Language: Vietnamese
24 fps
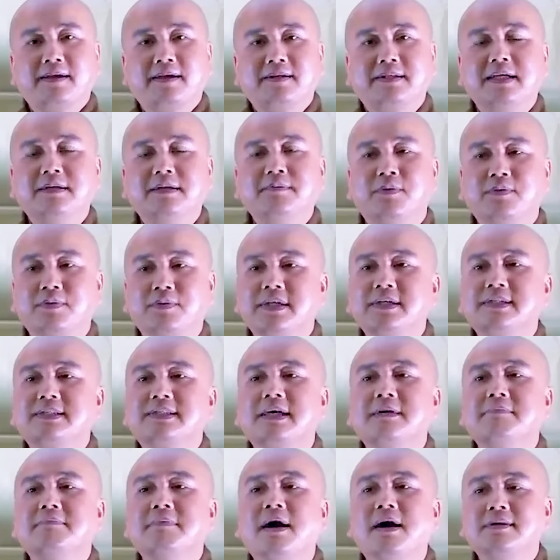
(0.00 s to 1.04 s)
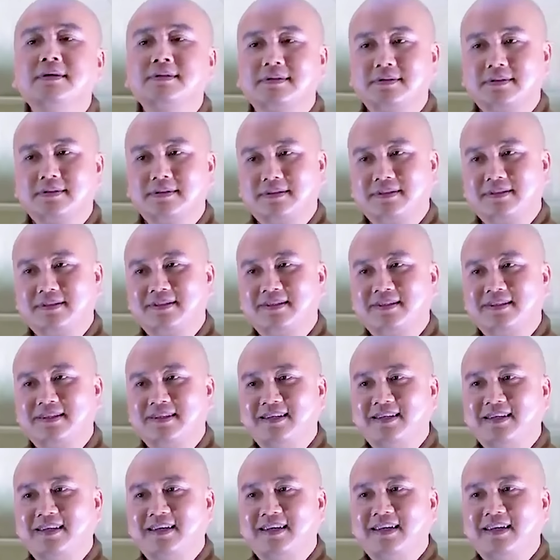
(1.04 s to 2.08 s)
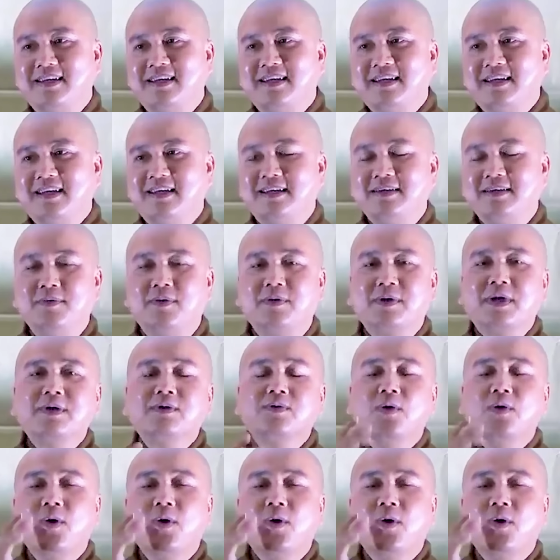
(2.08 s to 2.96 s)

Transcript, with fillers: trên một chiếc xe bus, thì một cái